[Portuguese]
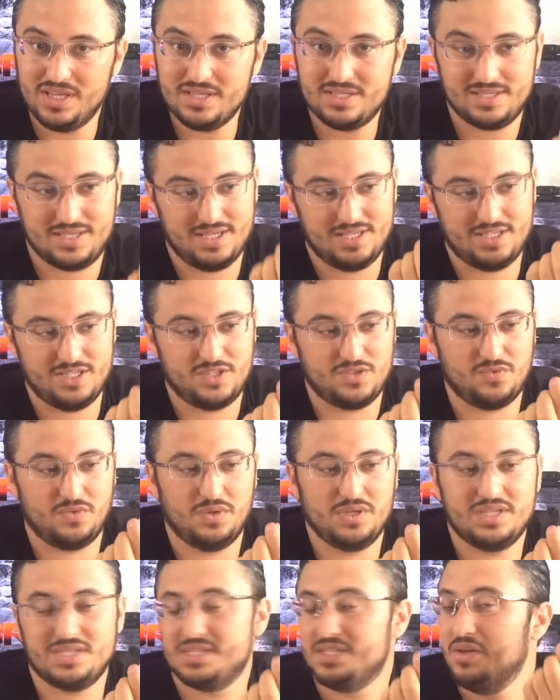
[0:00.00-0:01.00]
isso, que esses
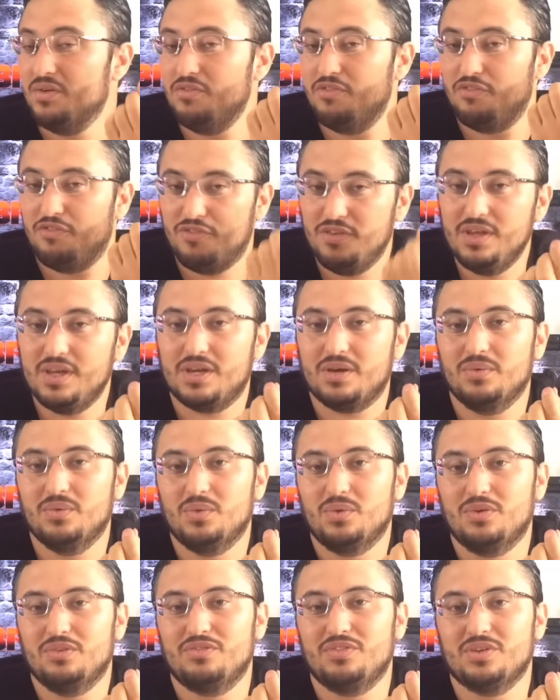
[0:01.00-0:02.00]
fones não ficam
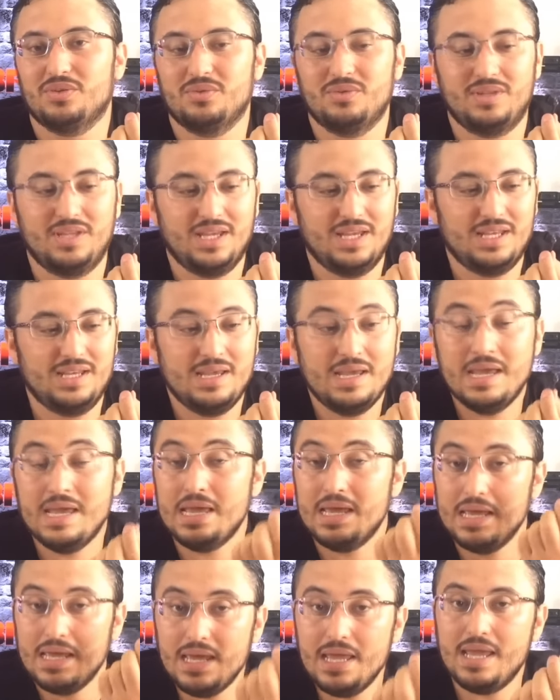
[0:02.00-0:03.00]
no ouvido dele.
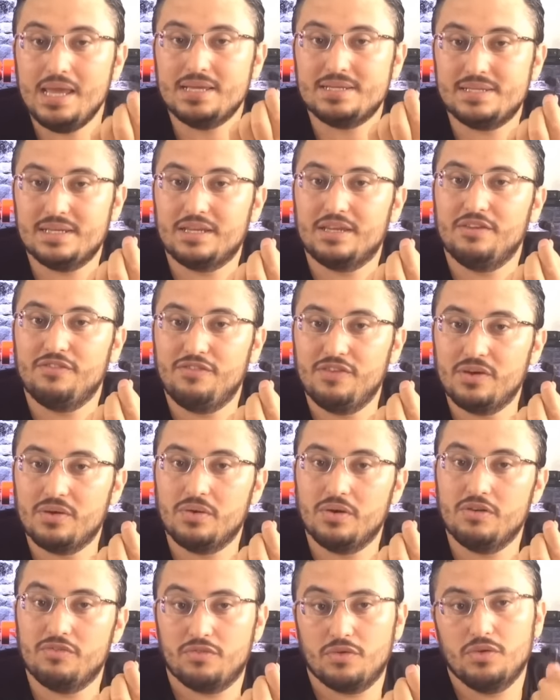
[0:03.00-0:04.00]
E esse aqui
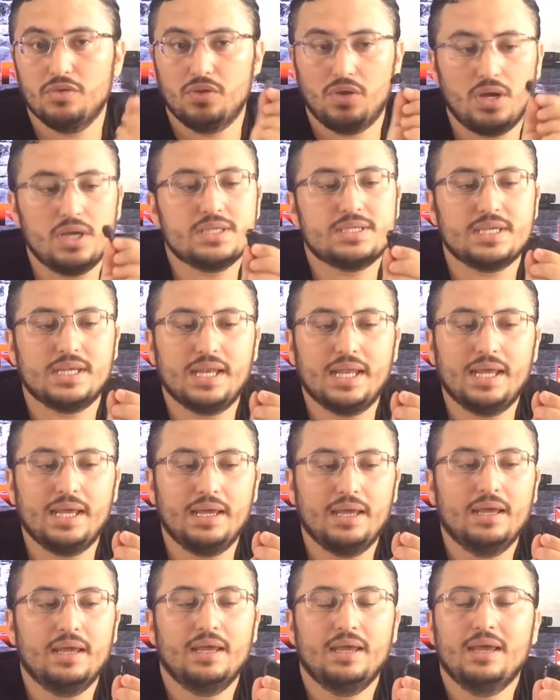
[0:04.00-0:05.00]
ficou. Ele falou: nossa, ele
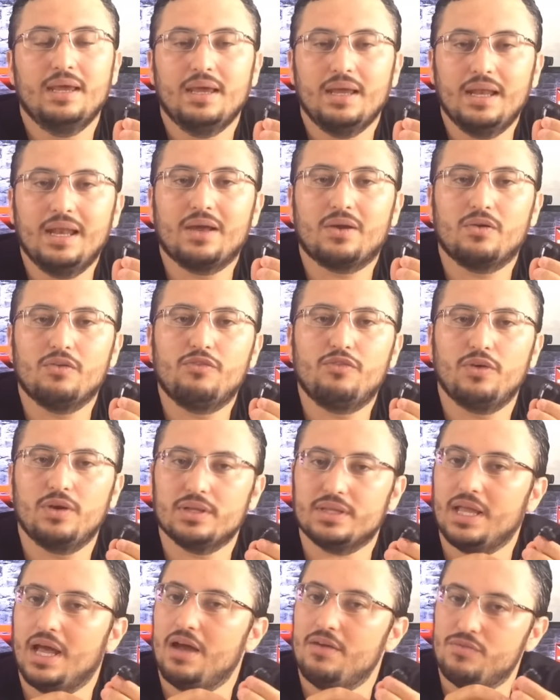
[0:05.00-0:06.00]
é, ele é
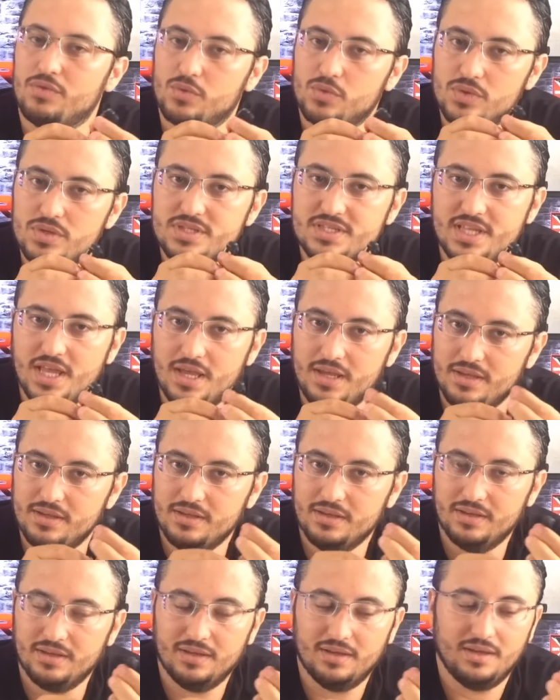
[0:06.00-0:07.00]
confortável, gostei. Eu
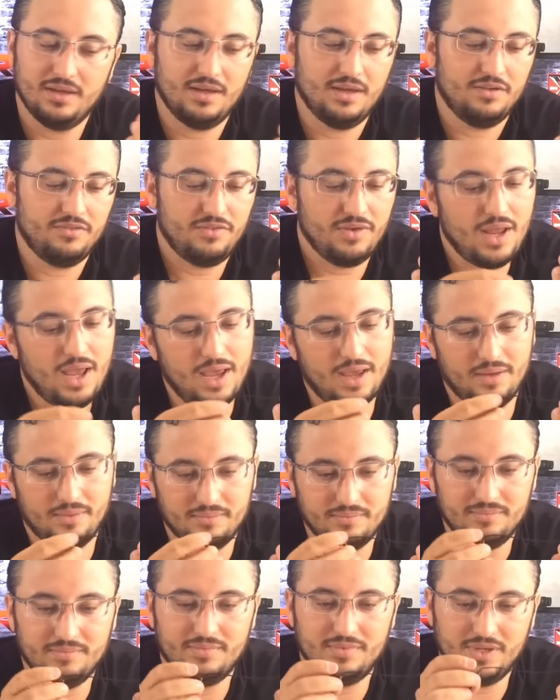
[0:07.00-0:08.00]
falei:
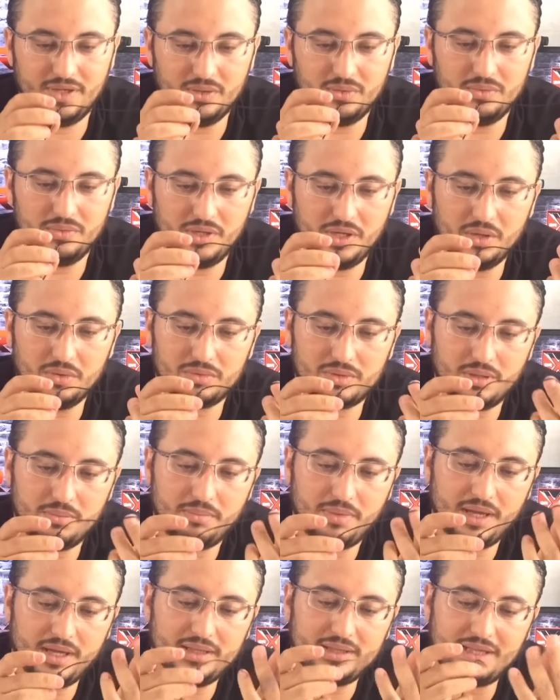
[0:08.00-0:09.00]
é, eu, eu
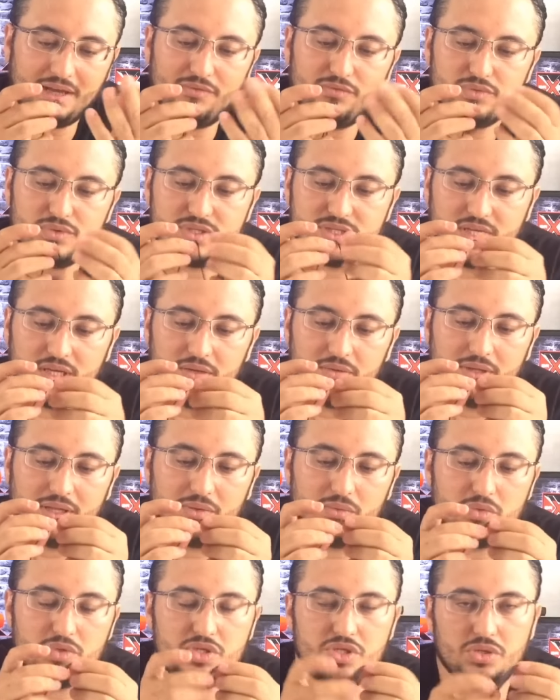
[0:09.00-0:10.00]
também estava usando,
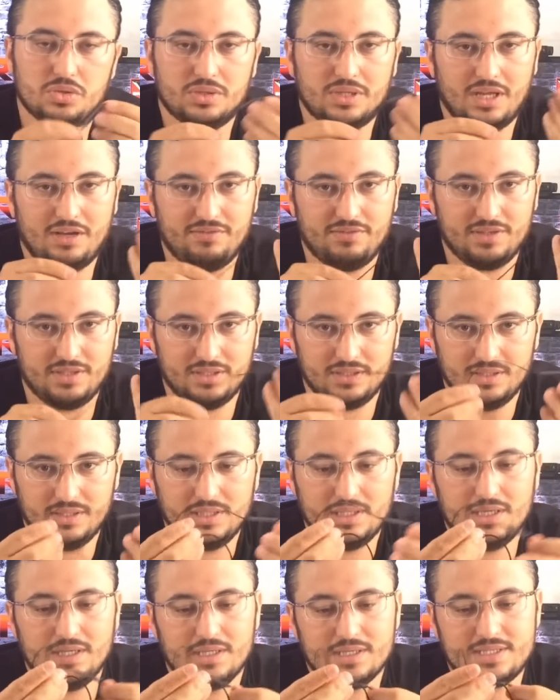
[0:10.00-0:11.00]
né? No dia eu estava
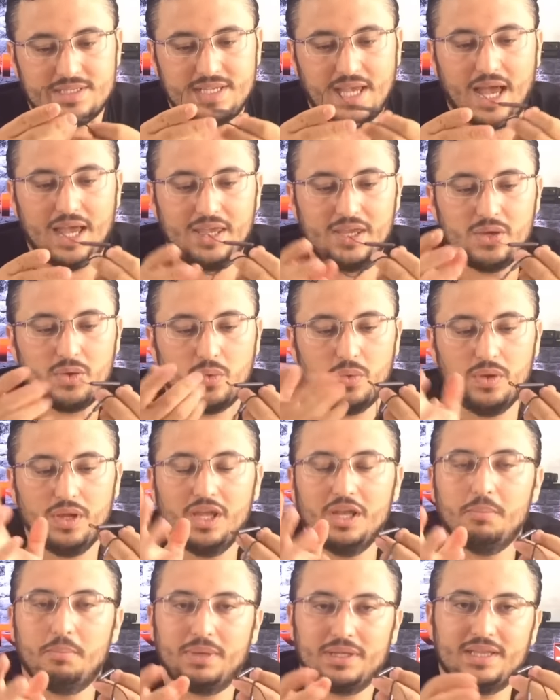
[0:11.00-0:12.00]
sair com
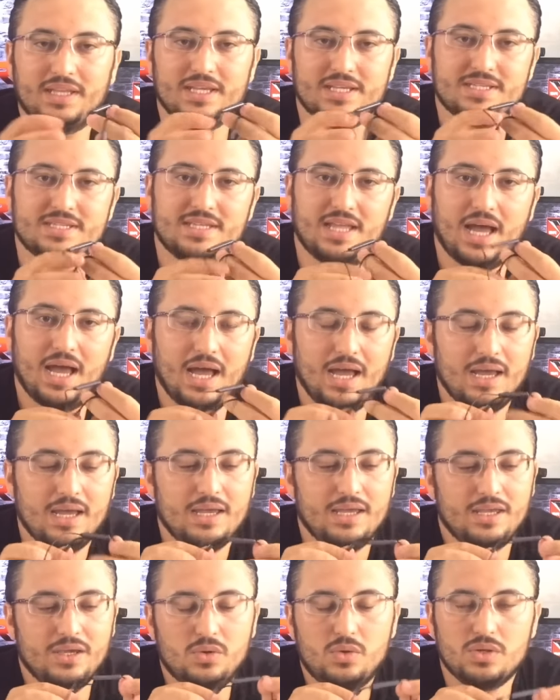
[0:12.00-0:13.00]
ele para testar
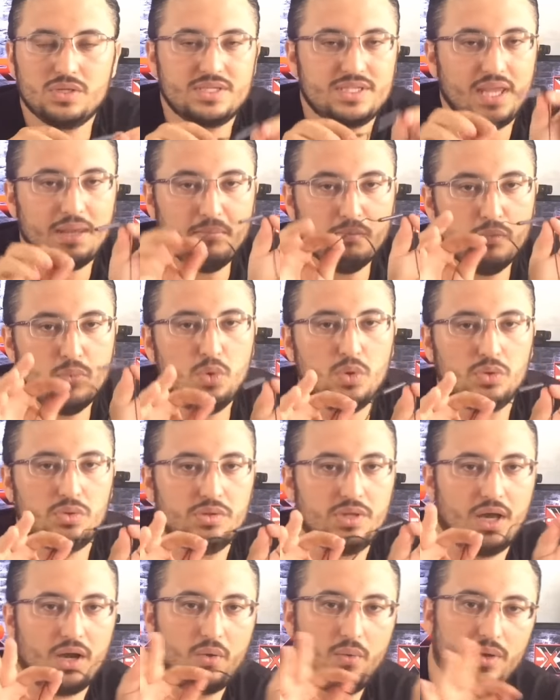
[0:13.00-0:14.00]
e gostei
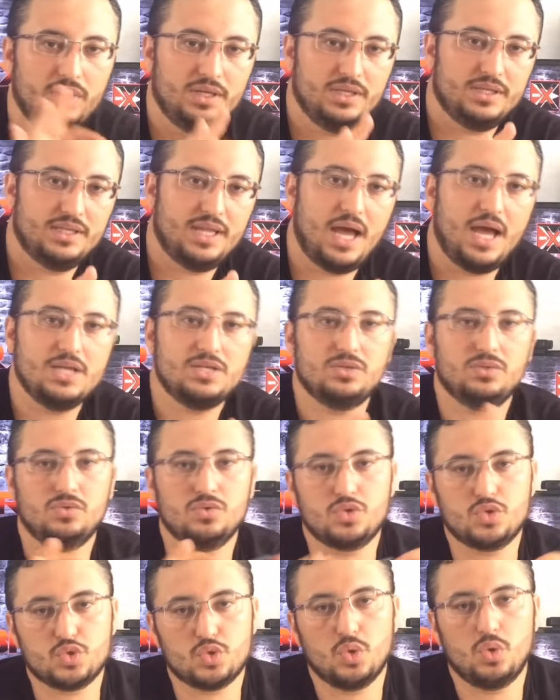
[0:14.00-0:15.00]
muito da qualidade
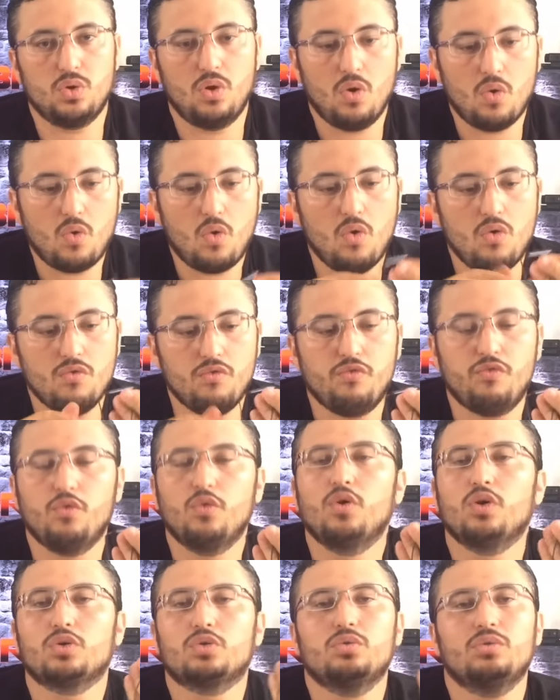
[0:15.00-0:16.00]
do som ao
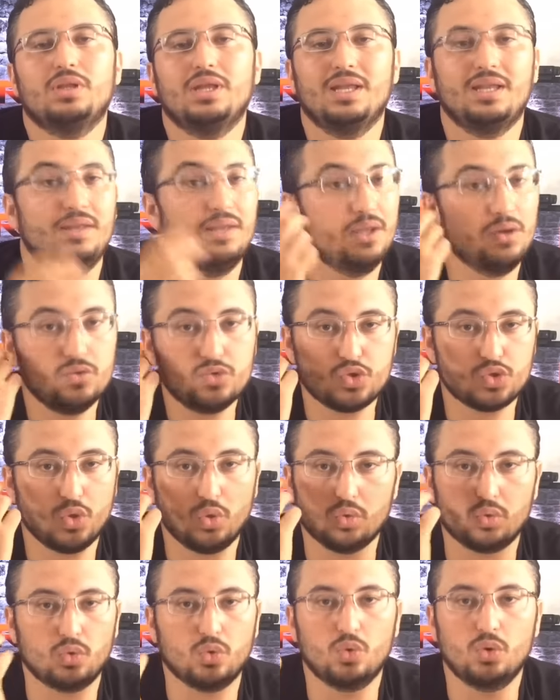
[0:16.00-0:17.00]
conforto dele. Não
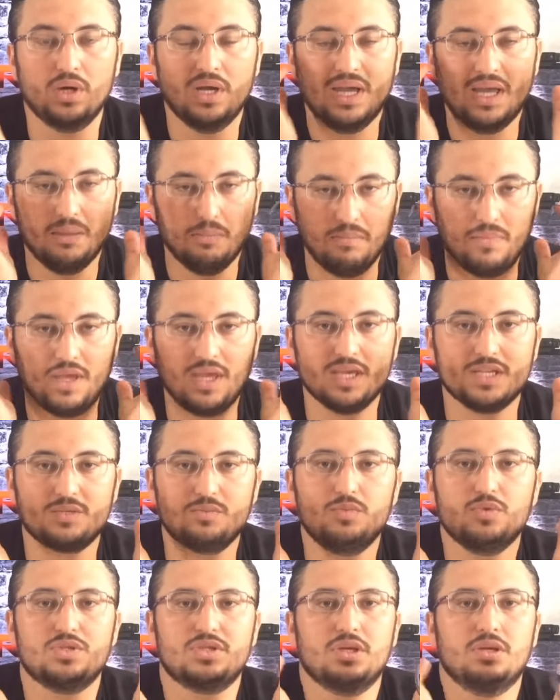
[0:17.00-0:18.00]
soltou,
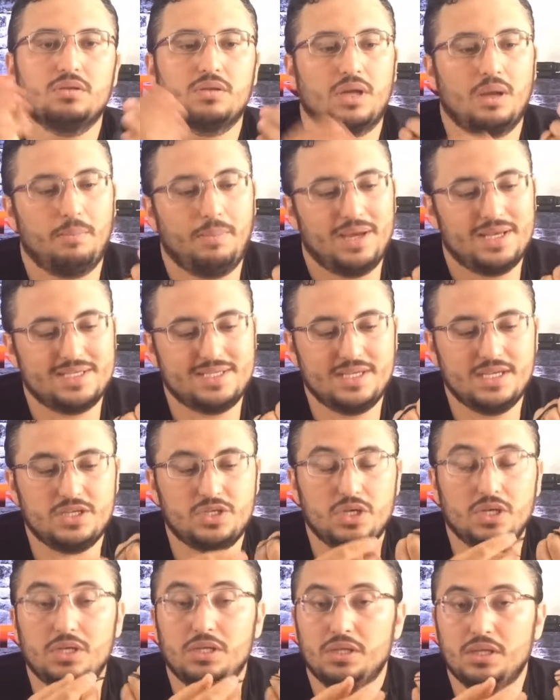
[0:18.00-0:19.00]
mesmo usando
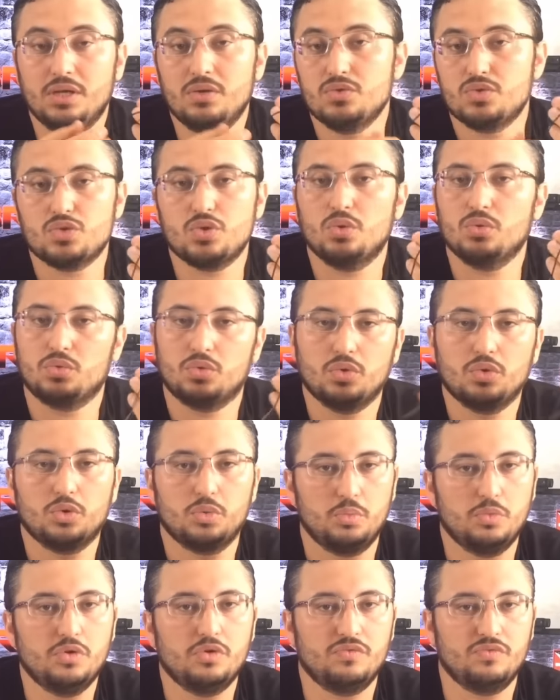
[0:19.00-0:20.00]
capacete, ele não soltou
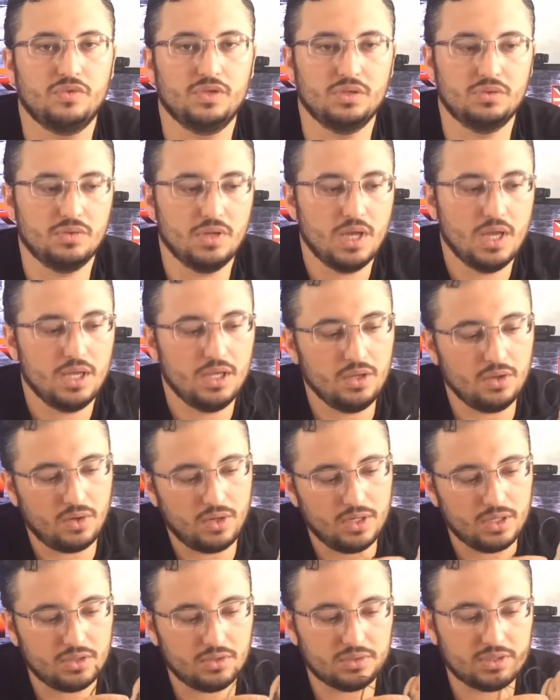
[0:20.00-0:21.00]
do meu ouvido. E
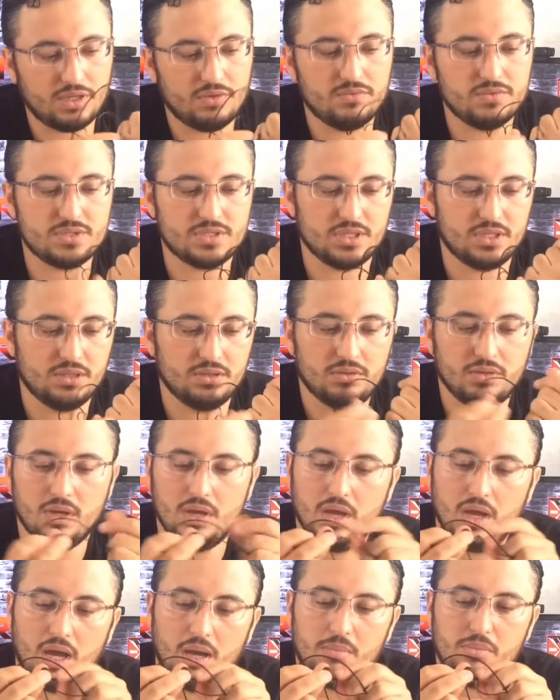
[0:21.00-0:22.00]
olha que eu estava usando
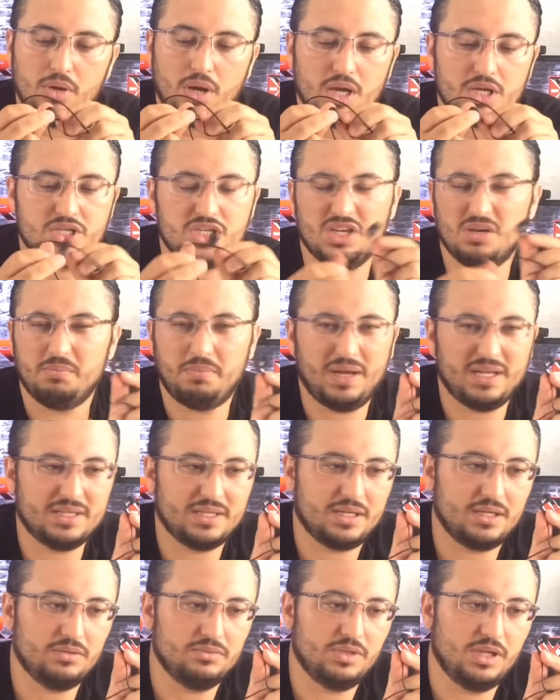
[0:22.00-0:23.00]
a borrachinha
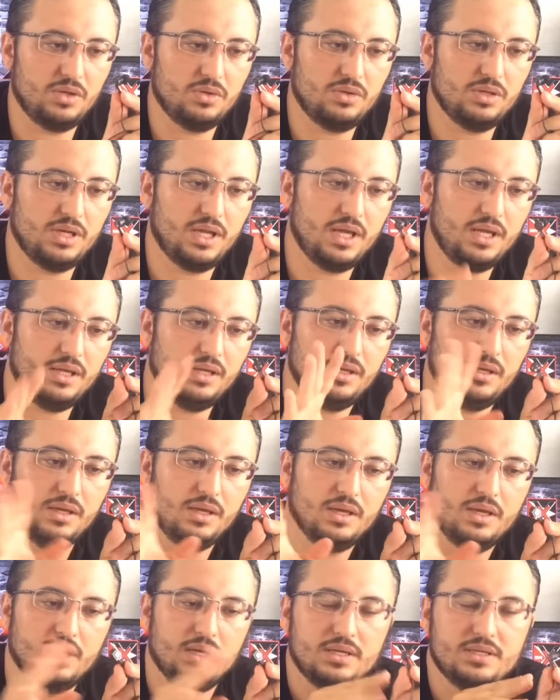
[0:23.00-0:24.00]
padrão, nem olhei
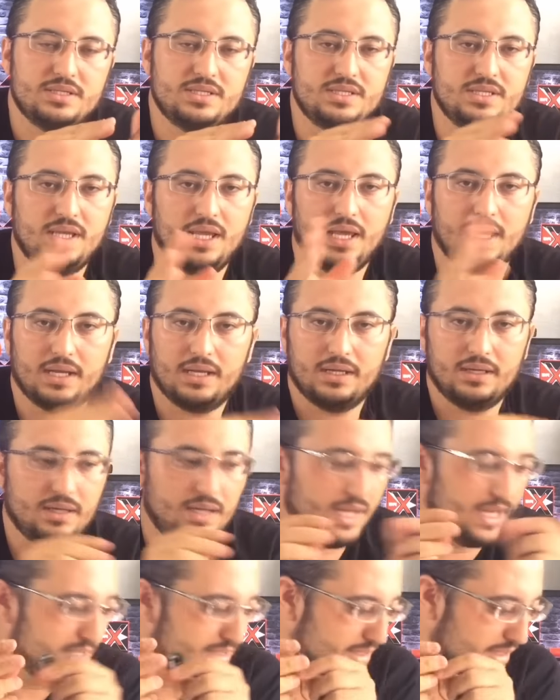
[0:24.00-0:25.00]
se
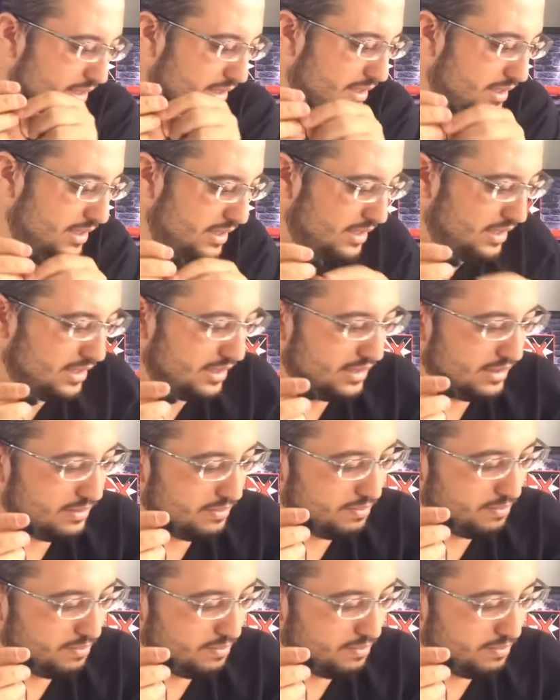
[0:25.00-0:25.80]
era essa aqui.